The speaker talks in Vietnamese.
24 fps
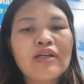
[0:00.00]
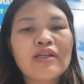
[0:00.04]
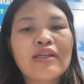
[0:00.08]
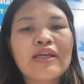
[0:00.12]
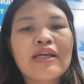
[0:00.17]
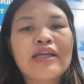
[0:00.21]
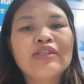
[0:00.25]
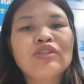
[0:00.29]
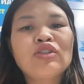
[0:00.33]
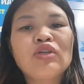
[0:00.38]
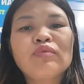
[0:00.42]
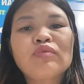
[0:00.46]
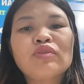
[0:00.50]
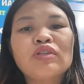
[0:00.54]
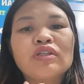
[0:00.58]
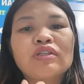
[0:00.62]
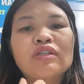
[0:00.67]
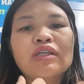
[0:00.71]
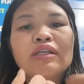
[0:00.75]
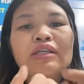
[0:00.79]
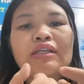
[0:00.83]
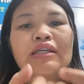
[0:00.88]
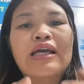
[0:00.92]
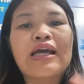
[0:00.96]
đấy giúp cho
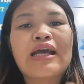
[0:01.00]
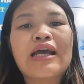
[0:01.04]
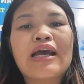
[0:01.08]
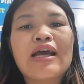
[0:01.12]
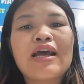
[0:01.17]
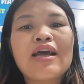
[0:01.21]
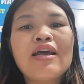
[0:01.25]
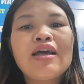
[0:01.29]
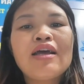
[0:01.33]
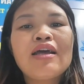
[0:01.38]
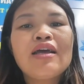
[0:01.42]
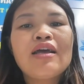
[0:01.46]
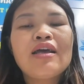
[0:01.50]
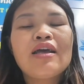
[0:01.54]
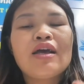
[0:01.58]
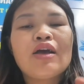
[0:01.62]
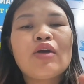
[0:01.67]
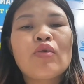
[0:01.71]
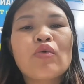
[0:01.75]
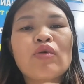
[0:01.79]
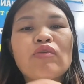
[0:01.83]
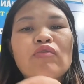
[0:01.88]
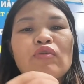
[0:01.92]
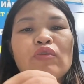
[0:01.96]
tất cả uh,
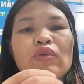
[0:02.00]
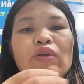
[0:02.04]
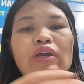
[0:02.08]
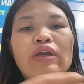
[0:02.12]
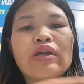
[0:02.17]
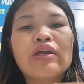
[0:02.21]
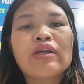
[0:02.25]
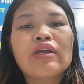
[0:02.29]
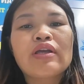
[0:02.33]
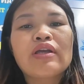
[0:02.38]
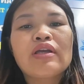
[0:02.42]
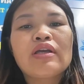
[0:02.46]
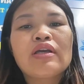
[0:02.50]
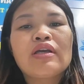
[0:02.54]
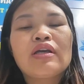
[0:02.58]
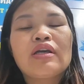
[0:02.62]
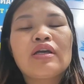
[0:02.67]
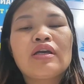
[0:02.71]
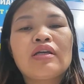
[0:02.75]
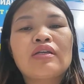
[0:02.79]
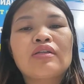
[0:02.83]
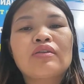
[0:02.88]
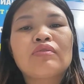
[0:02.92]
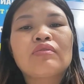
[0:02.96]
quý phụ huynh
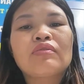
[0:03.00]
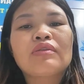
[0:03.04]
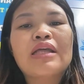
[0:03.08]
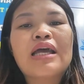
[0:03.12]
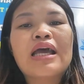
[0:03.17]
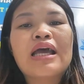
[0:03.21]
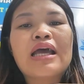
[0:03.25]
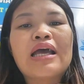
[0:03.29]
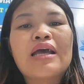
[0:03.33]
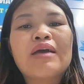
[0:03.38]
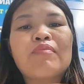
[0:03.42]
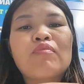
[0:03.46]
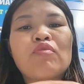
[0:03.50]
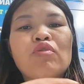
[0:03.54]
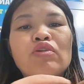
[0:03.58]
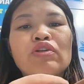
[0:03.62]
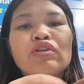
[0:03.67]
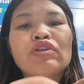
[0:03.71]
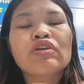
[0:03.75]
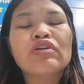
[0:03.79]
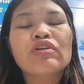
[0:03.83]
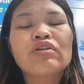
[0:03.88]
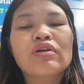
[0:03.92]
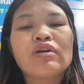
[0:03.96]
à, chúng ta
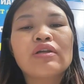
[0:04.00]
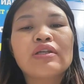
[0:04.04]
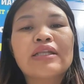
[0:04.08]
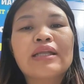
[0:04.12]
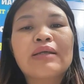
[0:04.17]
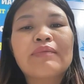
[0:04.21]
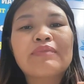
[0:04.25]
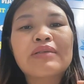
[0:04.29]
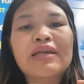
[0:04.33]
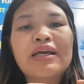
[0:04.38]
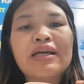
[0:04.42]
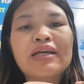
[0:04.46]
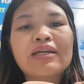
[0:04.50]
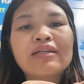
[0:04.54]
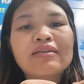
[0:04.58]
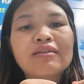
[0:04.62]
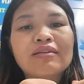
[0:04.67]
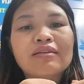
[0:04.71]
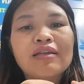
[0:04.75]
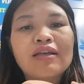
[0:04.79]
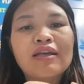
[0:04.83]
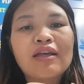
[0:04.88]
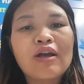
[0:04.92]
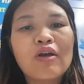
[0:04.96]
muốn cho con tham gia các
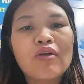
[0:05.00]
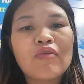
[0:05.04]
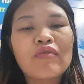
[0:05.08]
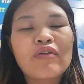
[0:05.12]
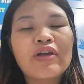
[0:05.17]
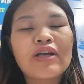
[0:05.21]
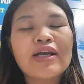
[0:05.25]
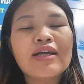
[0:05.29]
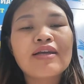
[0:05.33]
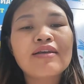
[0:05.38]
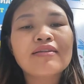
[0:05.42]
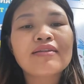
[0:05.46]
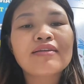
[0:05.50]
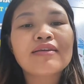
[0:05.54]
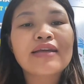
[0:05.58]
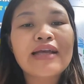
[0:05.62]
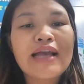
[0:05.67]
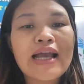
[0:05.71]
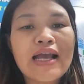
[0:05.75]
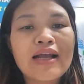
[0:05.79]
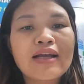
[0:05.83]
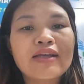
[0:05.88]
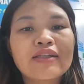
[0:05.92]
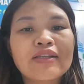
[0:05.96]
chương trình học về các nó thích
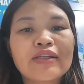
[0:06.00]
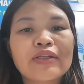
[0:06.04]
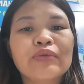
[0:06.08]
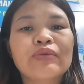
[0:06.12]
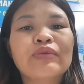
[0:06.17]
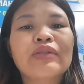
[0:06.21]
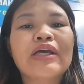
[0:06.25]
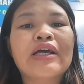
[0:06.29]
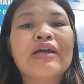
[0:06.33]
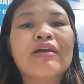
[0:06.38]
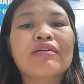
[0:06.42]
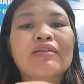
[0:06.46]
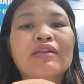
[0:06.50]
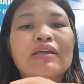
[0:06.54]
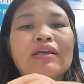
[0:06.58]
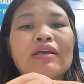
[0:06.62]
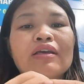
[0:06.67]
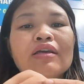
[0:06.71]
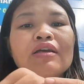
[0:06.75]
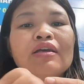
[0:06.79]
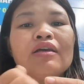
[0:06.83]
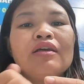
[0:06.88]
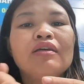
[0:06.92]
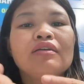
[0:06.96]
hát chúng ta có thể
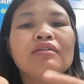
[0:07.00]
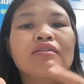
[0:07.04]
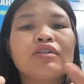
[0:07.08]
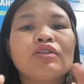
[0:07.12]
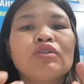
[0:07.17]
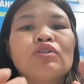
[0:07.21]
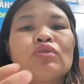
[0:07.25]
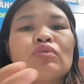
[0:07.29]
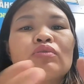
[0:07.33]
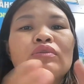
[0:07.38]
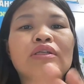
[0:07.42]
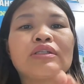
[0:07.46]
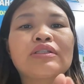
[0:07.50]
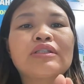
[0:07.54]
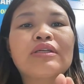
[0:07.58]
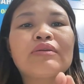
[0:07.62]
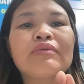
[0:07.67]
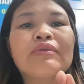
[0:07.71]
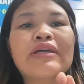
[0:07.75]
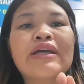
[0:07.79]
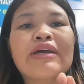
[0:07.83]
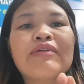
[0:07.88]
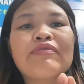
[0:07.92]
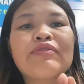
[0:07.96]
sử dụng được
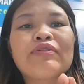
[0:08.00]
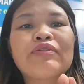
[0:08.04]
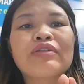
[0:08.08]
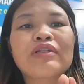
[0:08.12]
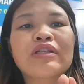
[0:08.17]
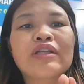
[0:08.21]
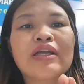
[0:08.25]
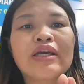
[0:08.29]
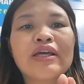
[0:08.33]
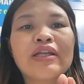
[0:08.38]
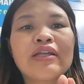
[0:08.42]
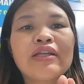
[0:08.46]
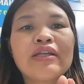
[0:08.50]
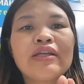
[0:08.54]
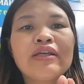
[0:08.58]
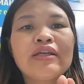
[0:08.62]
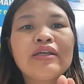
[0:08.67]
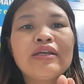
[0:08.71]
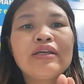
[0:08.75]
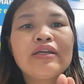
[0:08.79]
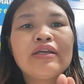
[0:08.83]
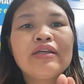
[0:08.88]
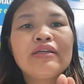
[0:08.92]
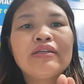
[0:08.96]
trong app filter lên
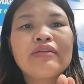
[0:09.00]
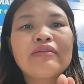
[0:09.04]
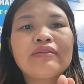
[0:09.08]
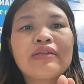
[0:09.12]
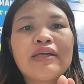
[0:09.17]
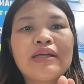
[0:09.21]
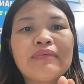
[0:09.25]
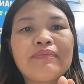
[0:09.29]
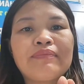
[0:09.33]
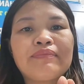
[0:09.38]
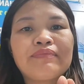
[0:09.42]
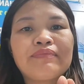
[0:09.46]
à,